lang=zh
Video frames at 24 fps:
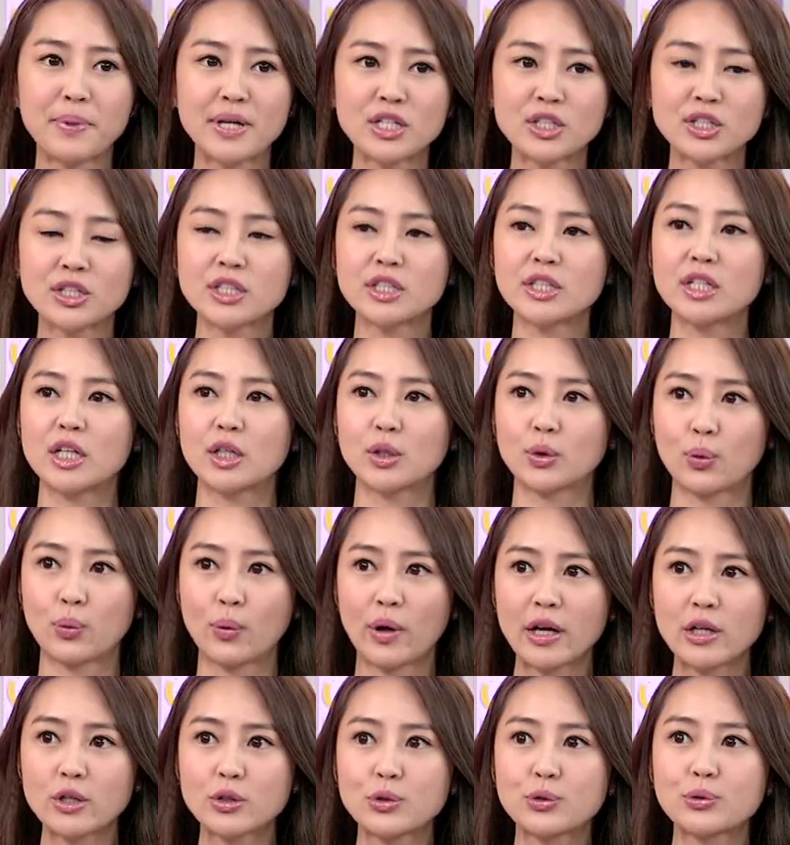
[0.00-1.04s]
冰室也
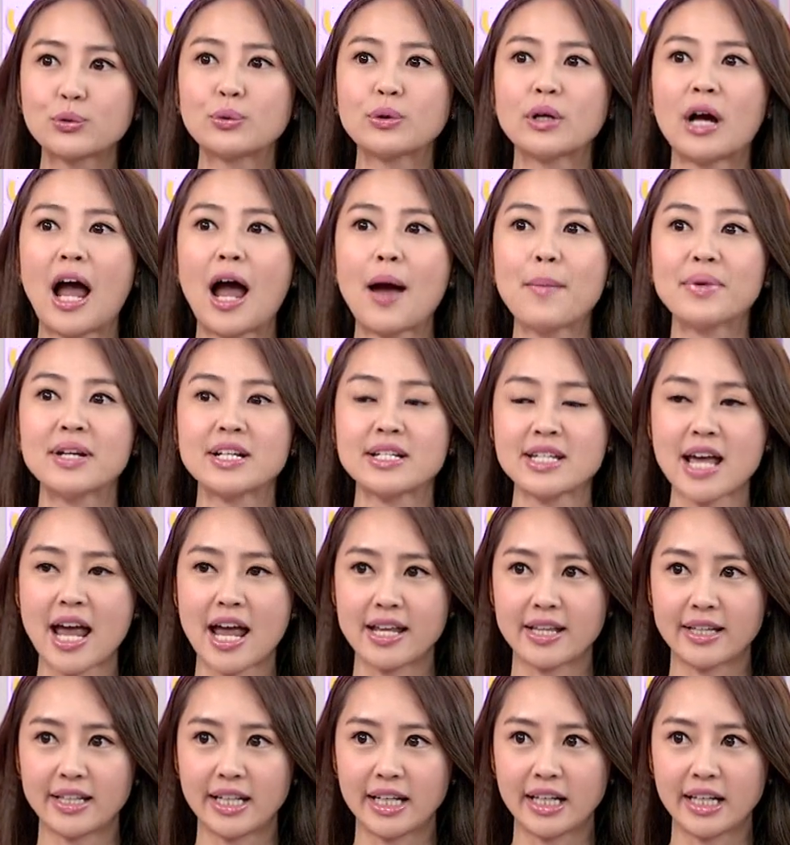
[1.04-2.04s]
推出了他们的餐